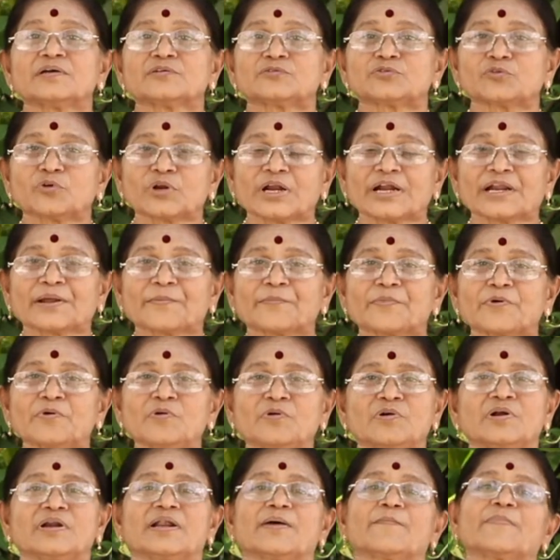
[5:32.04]

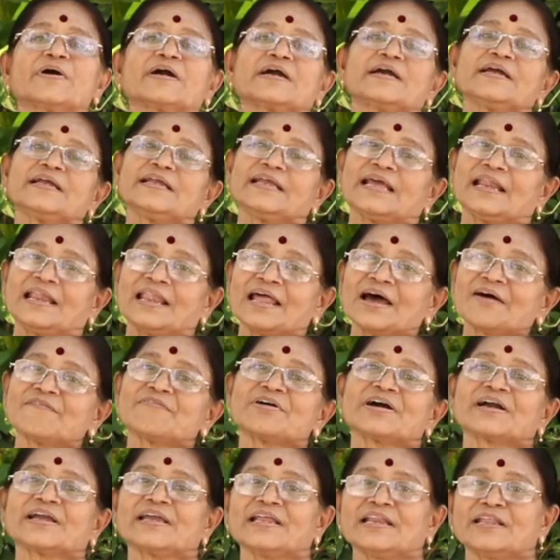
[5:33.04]
சூரணமும் நமக்கு எல்லா
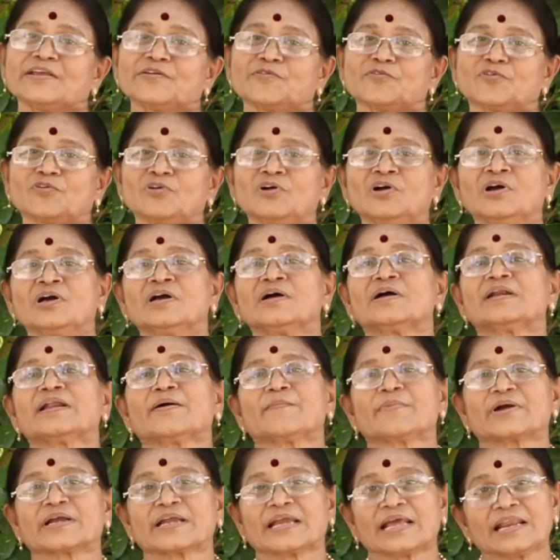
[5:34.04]
வகையிலையும்
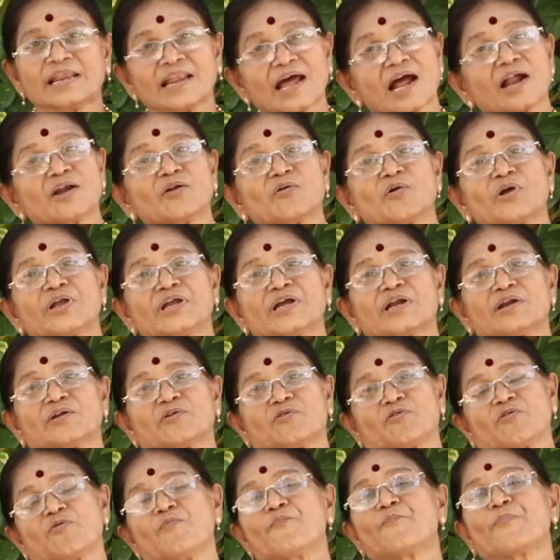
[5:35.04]
நமக்கு எல்லா
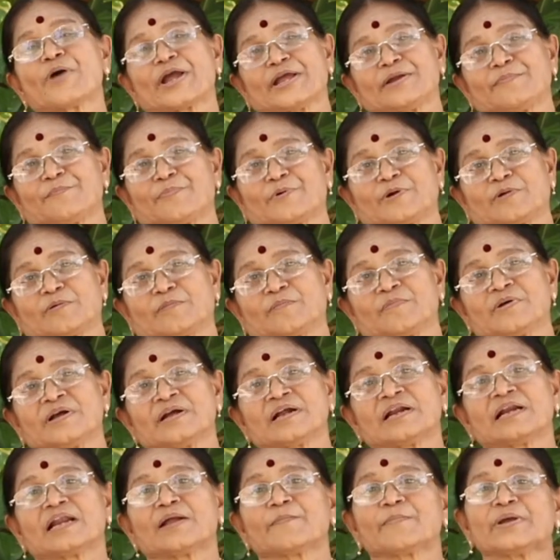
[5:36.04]
நோய்களுக்கும் பயன்படும்
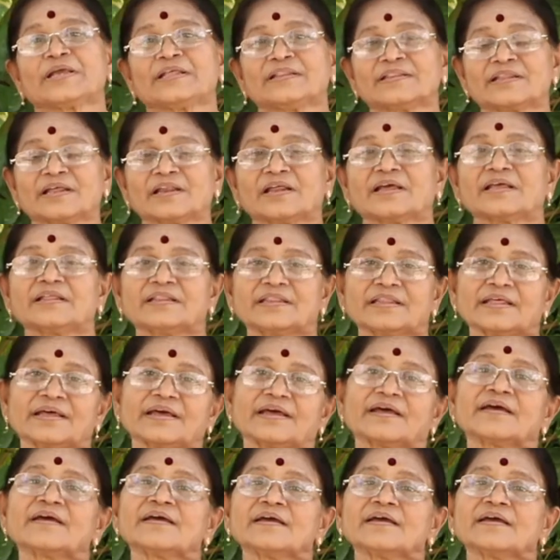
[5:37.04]
நம்ம இந்த இந்த